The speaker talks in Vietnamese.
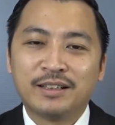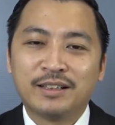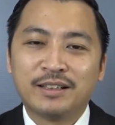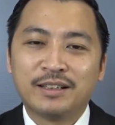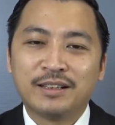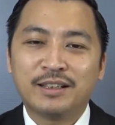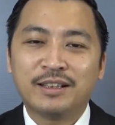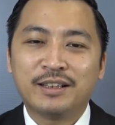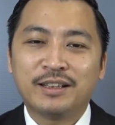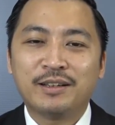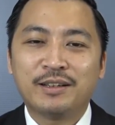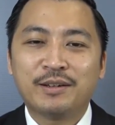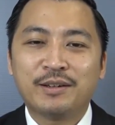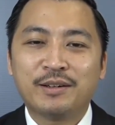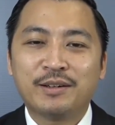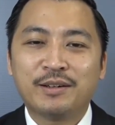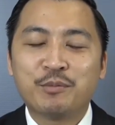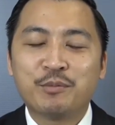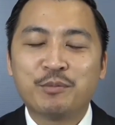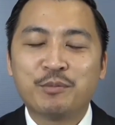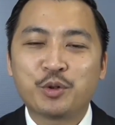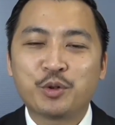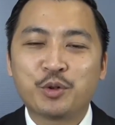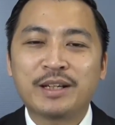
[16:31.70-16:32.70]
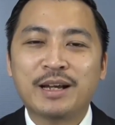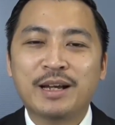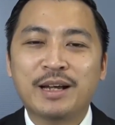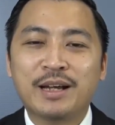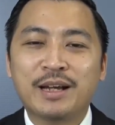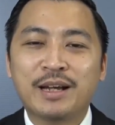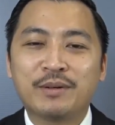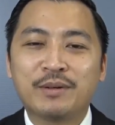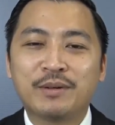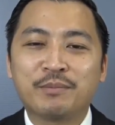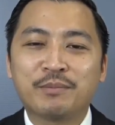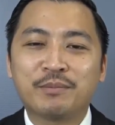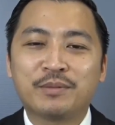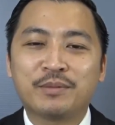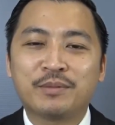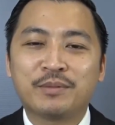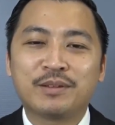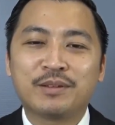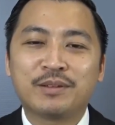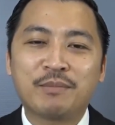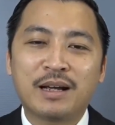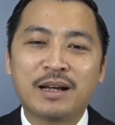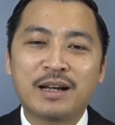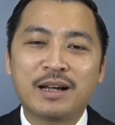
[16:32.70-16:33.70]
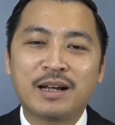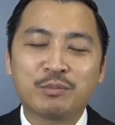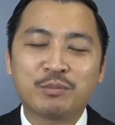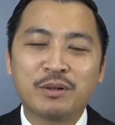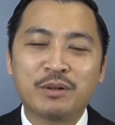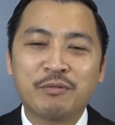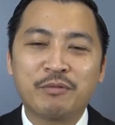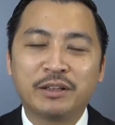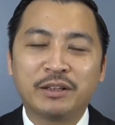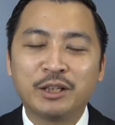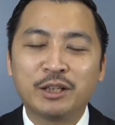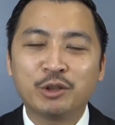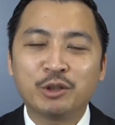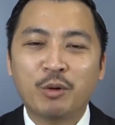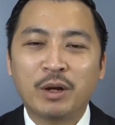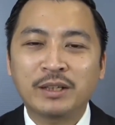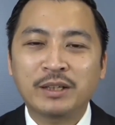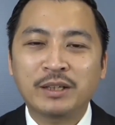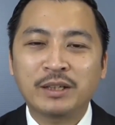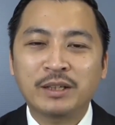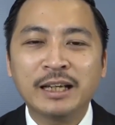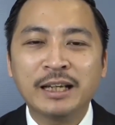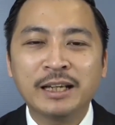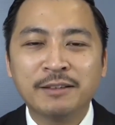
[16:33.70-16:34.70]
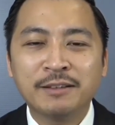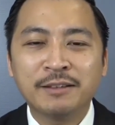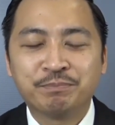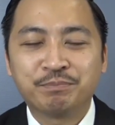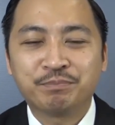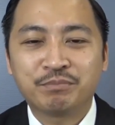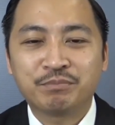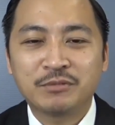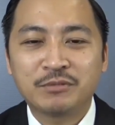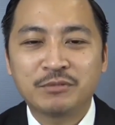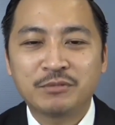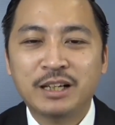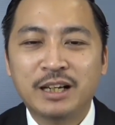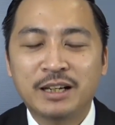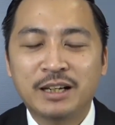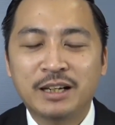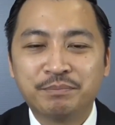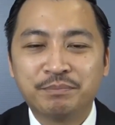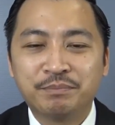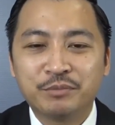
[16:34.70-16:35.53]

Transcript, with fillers: Ờ, một số anh em bài học là phải tính toán nhanh lên được chưa ạ